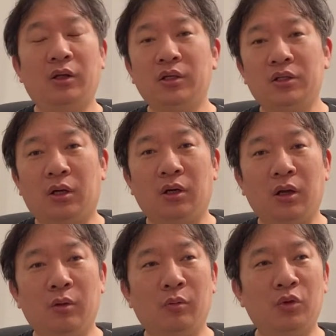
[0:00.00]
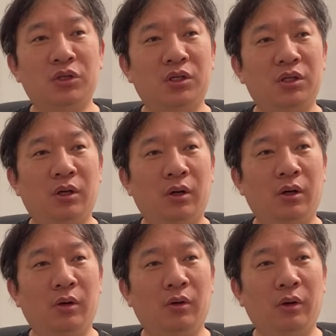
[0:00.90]
下手したらね、もしかしたら、あ
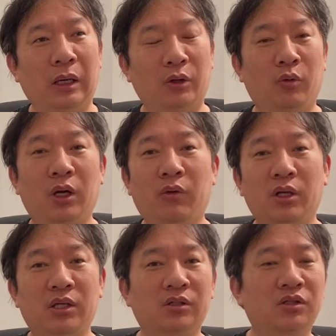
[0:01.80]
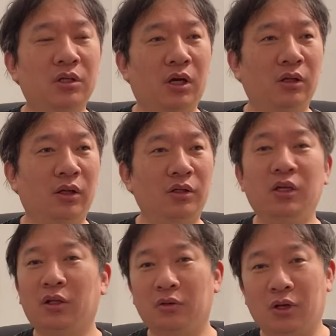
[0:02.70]
の、我々殺人犯で
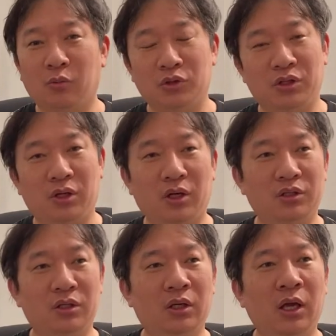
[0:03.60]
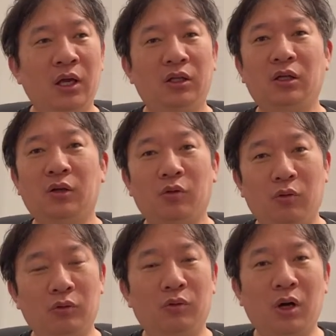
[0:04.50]
逃げてるかもしれないし、ただの
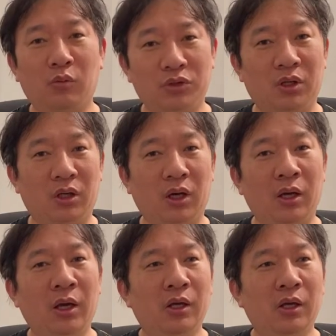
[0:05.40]
強盗かもしれない。